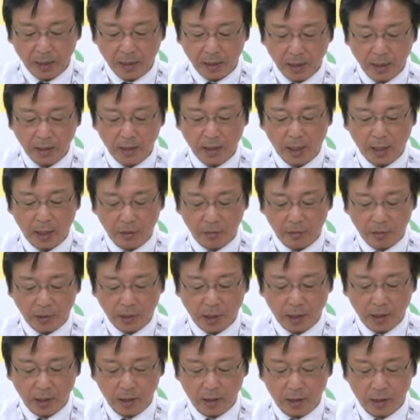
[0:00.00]
現在、あの
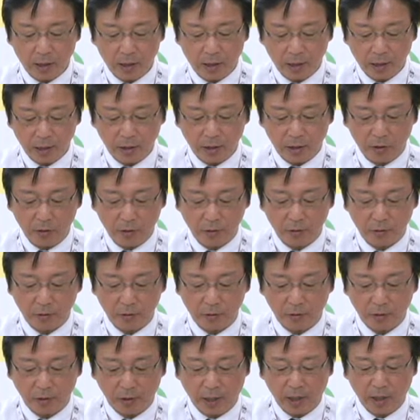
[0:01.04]
参加企業
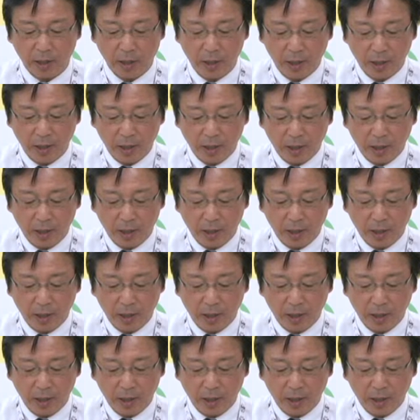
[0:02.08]
数は、